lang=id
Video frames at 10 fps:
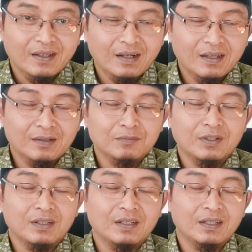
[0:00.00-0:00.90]

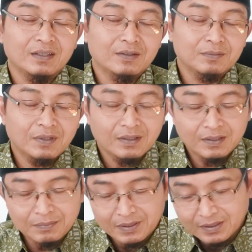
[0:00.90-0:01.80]
Alhamdulillahirabbil
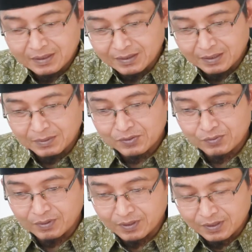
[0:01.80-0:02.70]
alamin. Allahumma
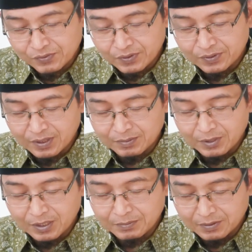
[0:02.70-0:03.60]
shalli ala sayyidina
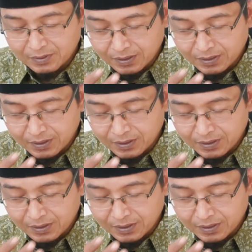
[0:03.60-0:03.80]
Muhammad.